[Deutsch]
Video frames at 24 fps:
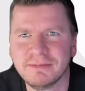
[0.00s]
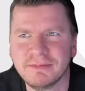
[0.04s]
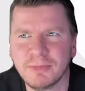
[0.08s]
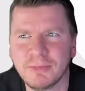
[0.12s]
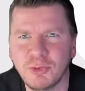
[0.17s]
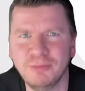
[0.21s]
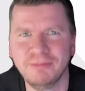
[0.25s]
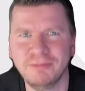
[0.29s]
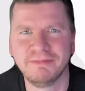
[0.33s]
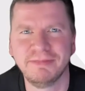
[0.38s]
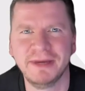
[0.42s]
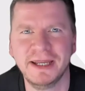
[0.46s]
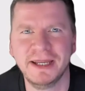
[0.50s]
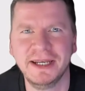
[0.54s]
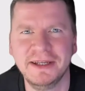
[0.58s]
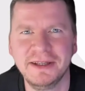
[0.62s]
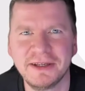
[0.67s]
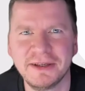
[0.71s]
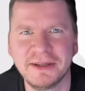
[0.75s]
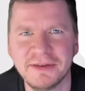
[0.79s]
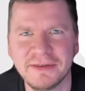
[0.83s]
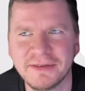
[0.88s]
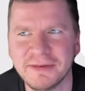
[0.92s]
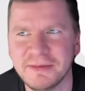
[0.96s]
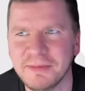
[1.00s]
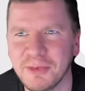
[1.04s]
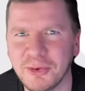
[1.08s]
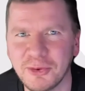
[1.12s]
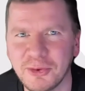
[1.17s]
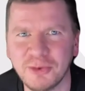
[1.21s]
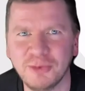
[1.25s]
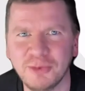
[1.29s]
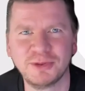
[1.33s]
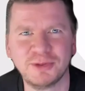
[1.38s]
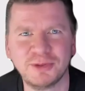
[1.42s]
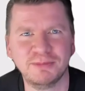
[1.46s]
unbändig ist
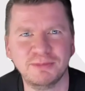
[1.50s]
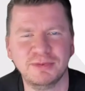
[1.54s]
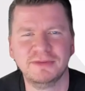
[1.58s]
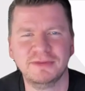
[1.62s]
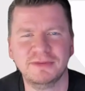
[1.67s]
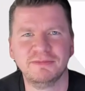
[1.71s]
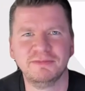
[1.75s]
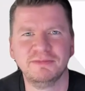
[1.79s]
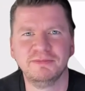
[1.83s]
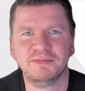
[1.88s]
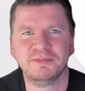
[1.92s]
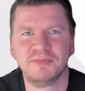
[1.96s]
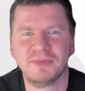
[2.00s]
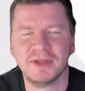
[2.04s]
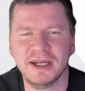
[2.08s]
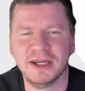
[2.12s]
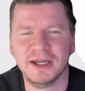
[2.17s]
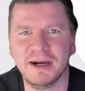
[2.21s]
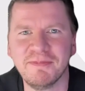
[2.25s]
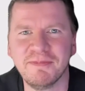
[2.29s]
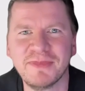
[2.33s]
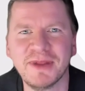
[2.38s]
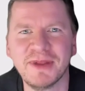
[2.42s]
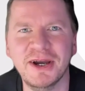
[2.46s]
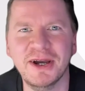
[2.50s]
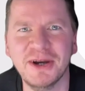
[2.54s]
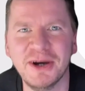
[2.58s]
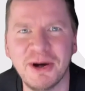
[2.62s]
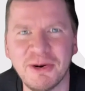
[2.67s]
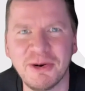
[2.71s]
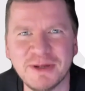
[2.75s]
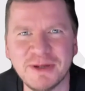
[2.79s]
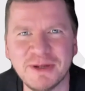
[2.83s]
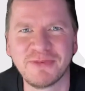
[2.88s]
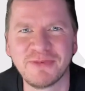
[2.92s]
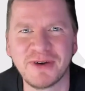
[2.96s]
oder ungebunden, naja, äh,
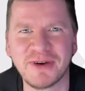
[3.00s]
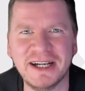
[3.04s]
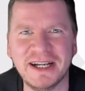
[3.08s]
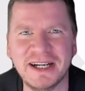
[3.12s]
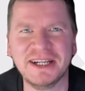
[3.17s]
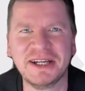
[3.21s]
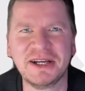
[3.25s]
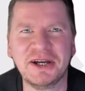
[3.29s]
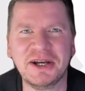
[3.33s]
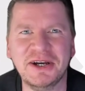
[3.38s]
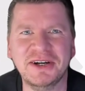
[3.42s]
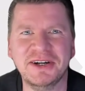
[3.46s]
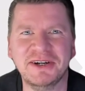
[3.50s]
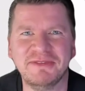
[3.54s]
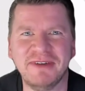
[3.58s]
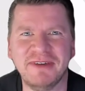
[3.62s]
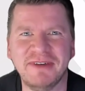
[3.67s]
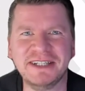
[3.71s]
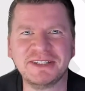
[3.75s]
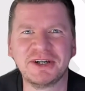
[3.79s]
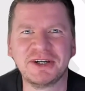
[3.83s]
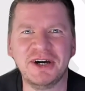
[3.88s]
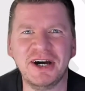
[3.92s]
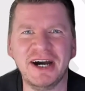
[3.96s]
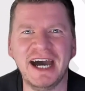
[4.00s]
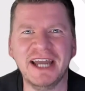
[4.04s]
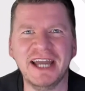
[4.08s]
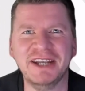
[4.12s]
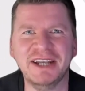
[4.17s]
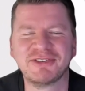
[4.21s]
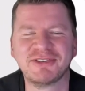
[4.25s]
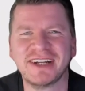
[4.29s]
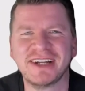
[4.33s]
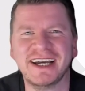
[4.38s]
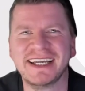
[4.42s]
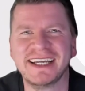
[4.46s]
auf jeden Fall äh, weiter
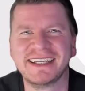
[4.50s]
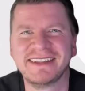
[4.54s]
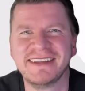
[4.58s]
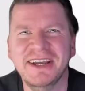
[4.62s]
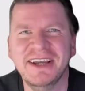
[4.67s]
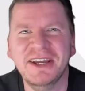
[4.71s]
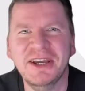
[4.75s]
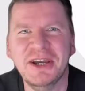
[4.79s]
ansteigt.